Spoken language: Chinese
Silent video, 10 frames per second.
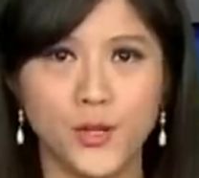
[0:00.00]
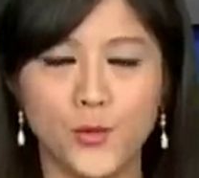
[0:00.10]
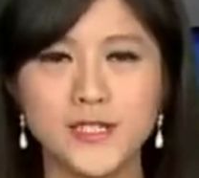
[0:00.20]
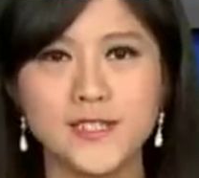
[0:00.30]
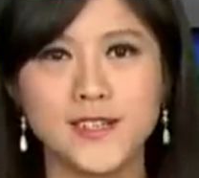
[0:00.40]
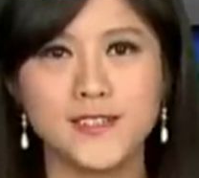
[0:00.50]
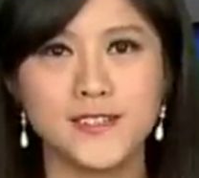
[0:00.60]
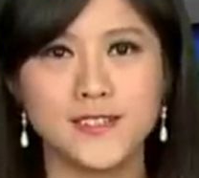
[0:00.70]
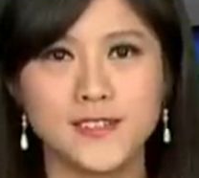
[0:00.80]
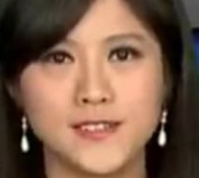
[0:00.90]
外界担
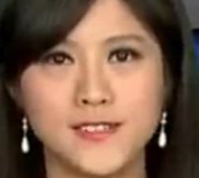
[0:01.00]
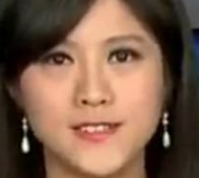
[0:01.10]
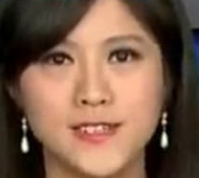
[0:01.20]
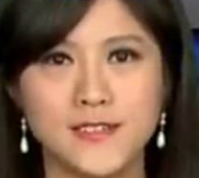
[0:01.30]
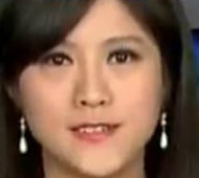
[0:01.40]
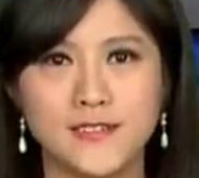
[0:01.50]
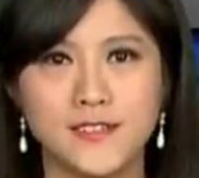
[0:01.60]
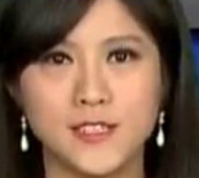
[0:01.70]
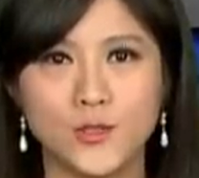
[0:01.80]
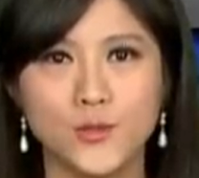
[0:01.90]
心科技业年
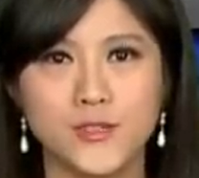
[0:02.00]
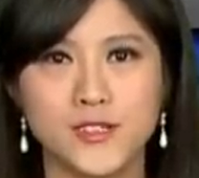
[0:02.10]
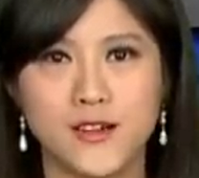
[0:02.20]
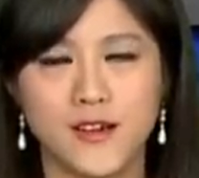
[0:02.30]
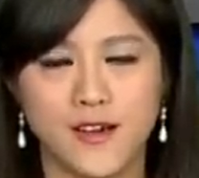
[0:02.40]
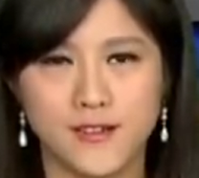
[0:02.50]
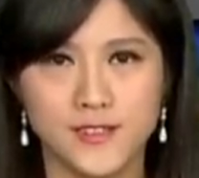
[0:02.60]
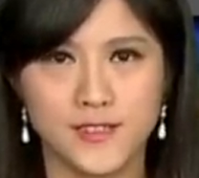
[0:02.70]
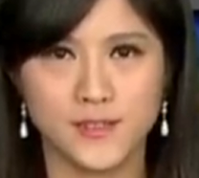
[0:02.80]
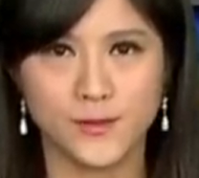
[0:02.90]
底做账行
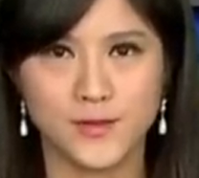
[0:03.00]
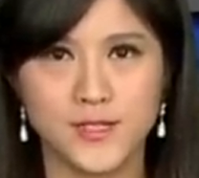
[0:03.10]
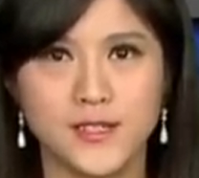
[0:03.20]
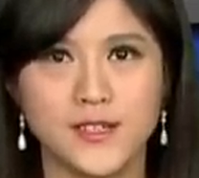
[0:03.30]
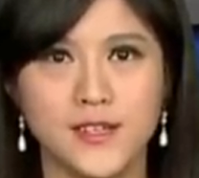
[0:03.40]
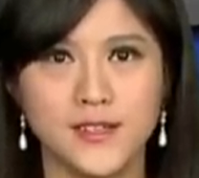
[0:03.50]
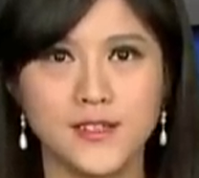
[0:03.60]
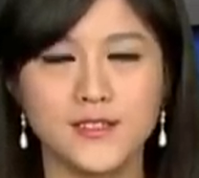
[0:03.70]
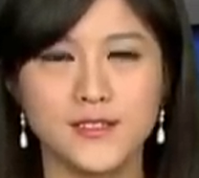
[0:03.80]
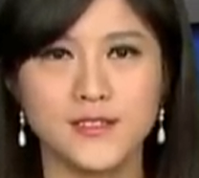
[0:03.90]
情有限，
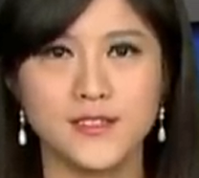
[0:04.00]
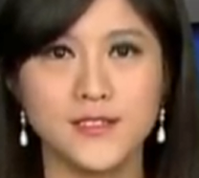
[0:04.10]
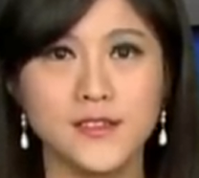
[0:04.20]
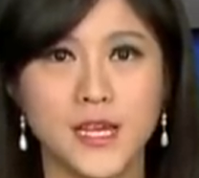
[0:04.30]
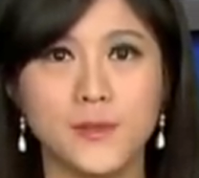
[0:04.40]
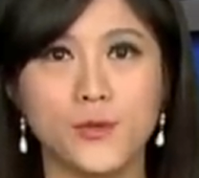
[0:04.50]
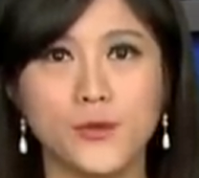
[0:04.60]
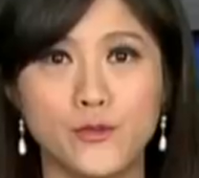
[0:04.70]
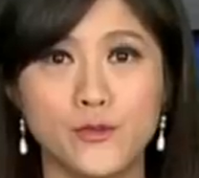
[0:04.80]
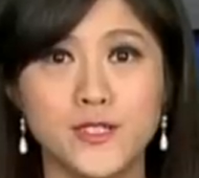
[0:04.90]
但是新台币
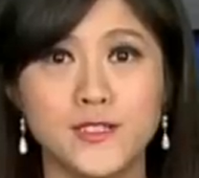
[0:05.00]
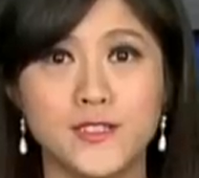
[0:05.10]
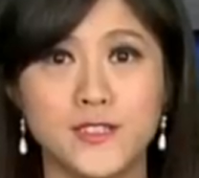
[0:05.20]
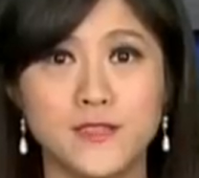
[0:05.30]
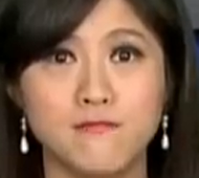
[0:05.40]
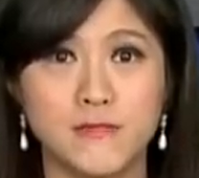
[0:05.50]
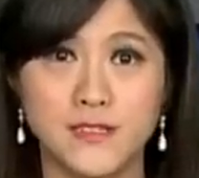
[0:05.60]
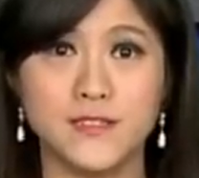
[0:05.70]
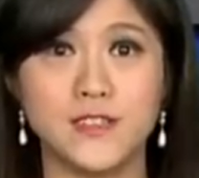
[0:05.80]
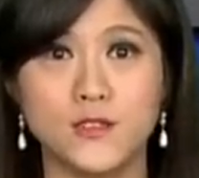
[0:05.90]
率近期
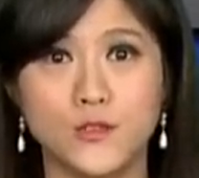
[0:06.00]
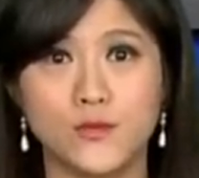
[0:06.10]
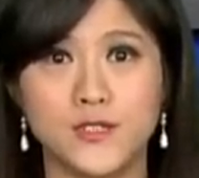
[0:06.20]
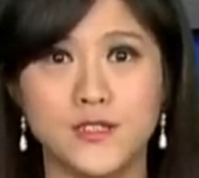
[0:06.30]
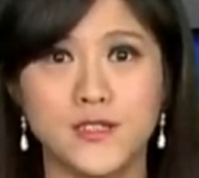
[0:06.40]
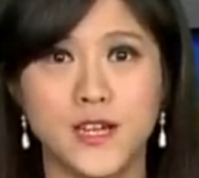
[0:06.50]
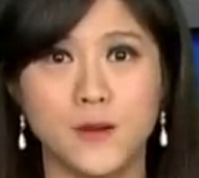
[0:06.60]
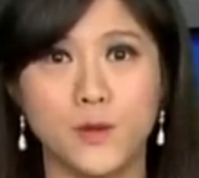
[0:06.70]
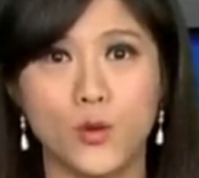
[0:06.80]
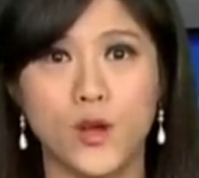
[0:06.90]
明显走升
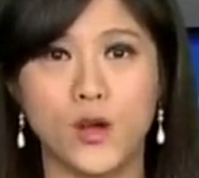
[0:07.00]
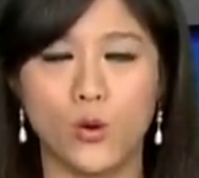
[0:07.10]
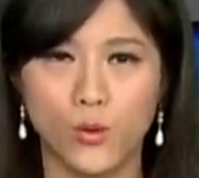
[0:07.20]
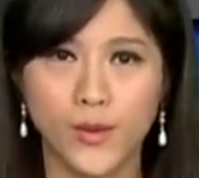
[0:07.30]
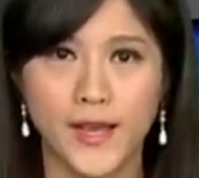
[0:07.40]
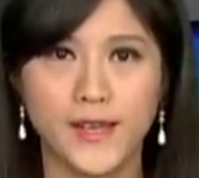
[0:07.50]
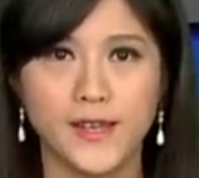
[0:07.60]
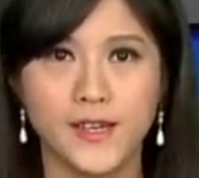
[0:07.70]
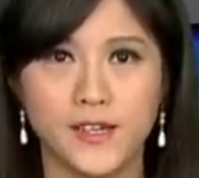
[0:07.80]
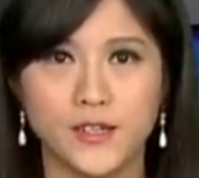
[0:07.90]
下，包括红海、
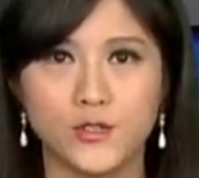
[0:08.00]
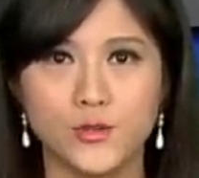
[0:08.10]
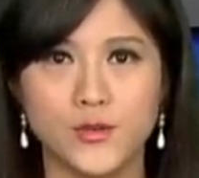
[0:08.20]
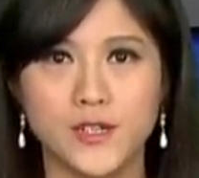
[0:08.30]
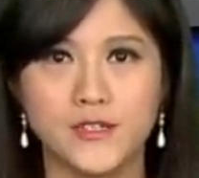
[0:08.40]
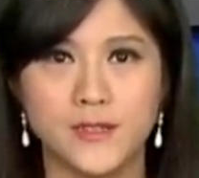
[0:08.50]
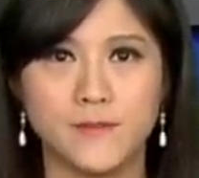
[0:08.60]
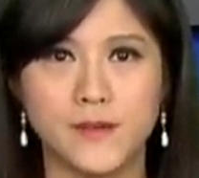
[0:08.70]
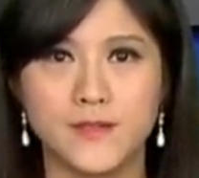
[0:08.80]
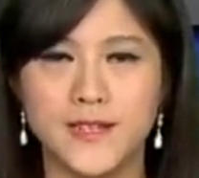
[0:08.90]
和硕跟人
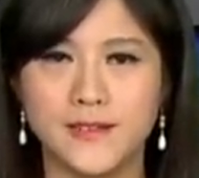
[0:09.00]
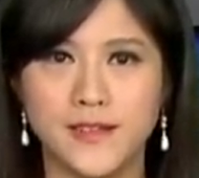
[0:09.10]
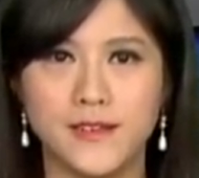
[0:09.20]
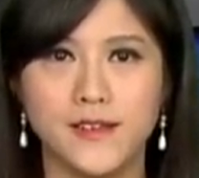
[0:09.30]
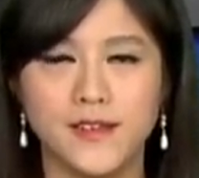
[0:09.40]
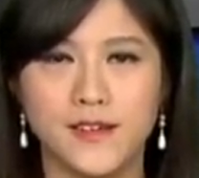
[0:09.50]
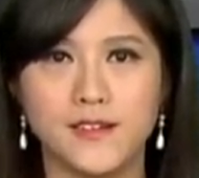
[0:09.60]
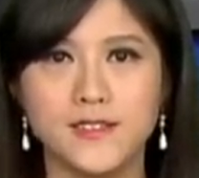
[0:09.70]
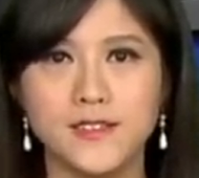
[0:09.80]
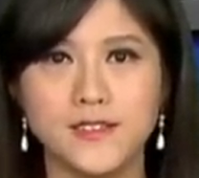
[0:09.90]
保在内，
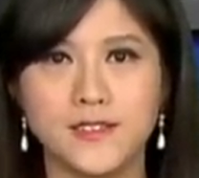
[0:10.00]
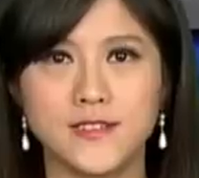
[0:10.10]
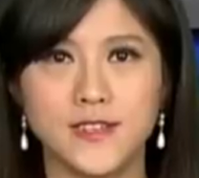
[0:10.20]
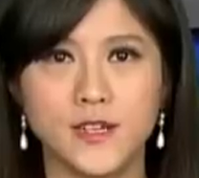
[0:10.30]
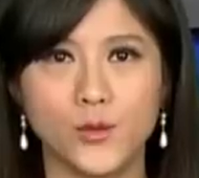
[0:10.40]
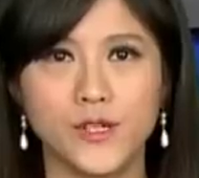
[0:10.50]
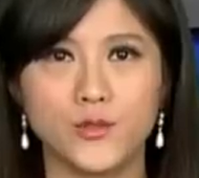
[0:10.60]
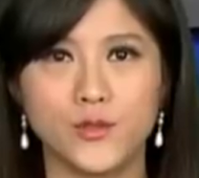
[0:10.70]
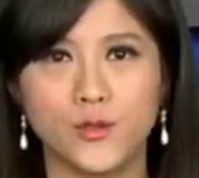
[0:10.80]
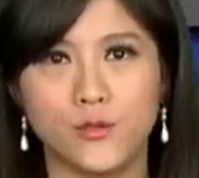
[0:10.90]
合计潜在汇
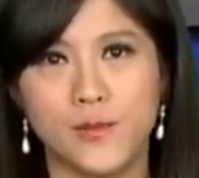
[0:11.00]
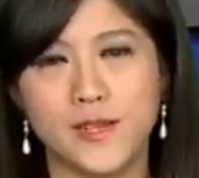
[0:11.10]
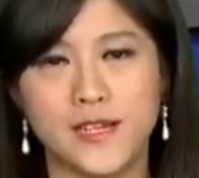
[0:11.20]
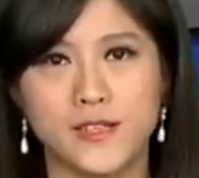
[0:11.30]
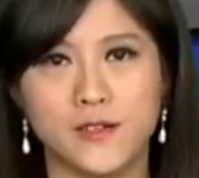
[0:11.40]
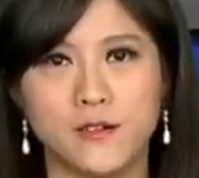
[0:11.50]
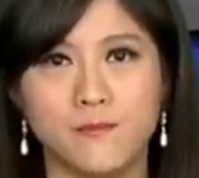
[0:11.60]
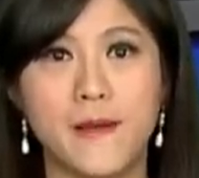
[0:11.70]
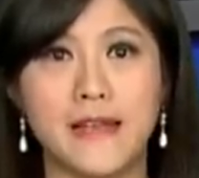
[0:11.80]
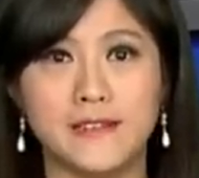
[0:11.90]
损恐怕达到
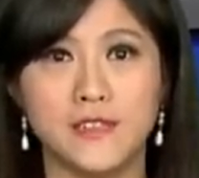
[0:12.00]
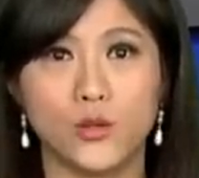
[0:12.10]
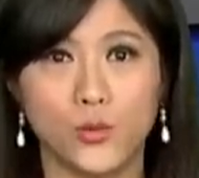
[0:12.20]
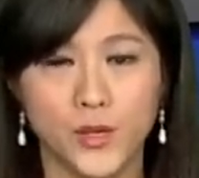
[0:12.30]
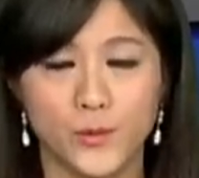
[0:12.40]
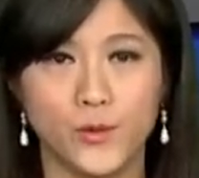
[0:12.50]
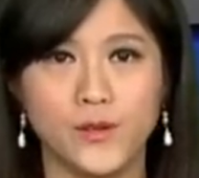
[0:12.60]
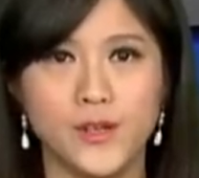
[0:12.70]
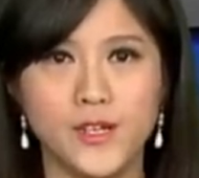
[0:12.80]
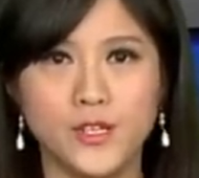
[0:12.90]
百亿规
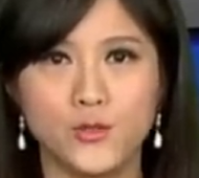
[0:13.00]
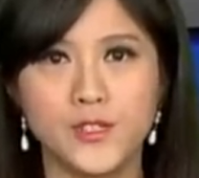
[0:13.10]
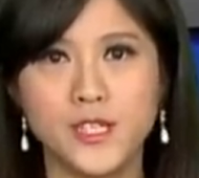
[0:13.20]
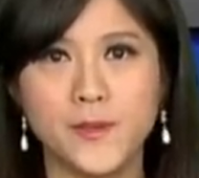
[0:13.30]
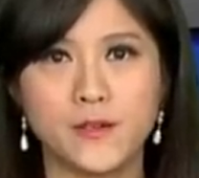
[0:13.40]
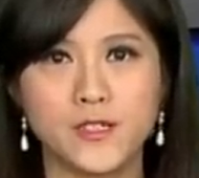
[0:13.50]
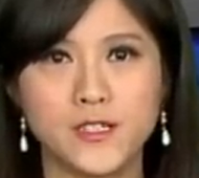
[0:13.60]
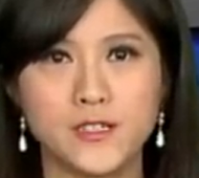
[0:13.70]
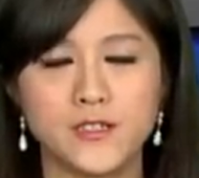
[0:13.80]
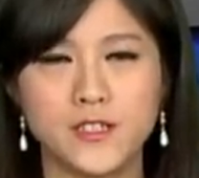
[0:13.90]
模。专家表
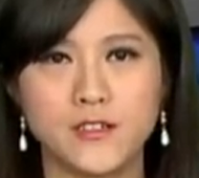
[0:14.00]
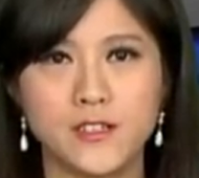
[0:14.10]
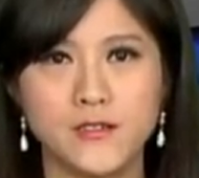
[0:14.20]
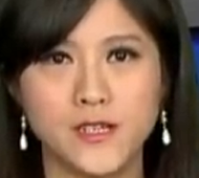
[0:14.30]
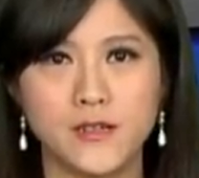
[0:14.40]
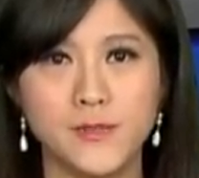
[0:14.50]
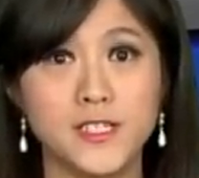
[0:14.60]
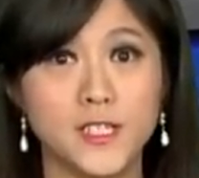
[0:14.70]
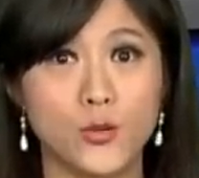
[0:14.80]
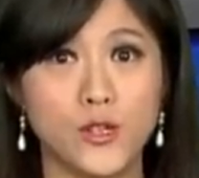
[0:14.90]
示，厂商得密
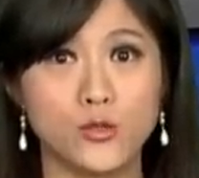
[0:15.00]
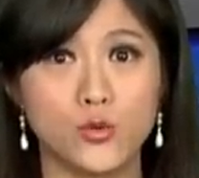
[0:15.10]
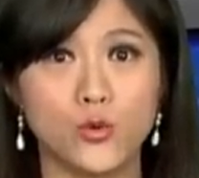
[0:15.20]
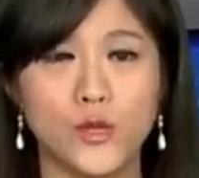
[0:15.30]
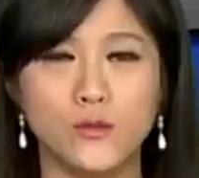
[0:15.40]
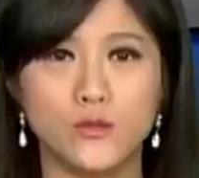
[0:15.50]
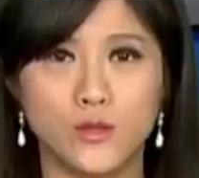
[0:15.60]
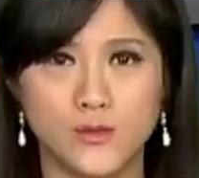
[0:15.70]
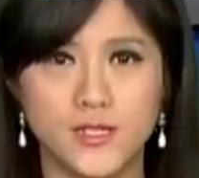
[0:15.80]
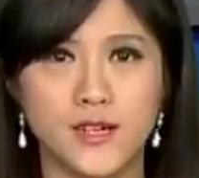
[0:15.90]
切关注汇率
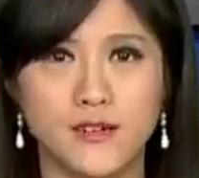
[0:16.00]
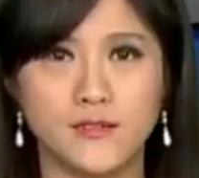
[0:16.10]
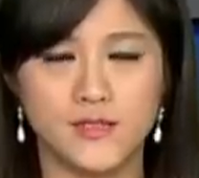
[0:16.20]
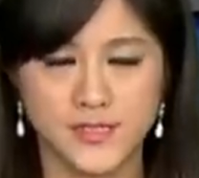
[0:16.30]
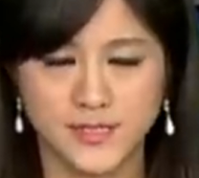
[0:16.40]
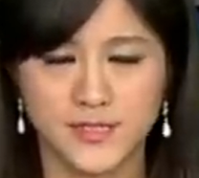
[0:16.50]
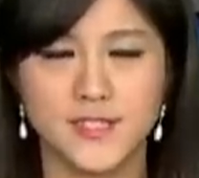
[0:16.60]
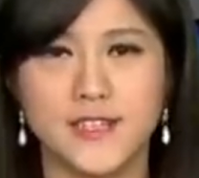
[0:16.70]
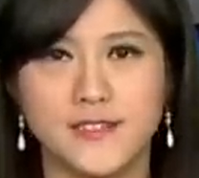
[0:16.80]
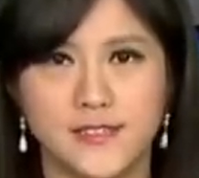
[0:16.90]
走向，提
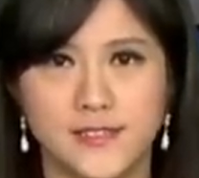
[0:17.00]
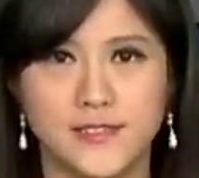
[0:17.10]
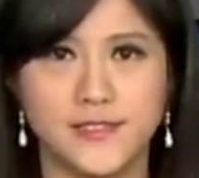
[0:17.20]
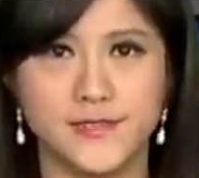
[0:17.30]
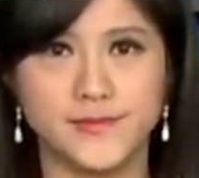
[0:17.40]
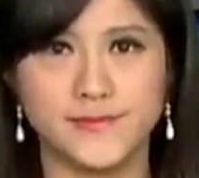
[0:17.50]
前营运。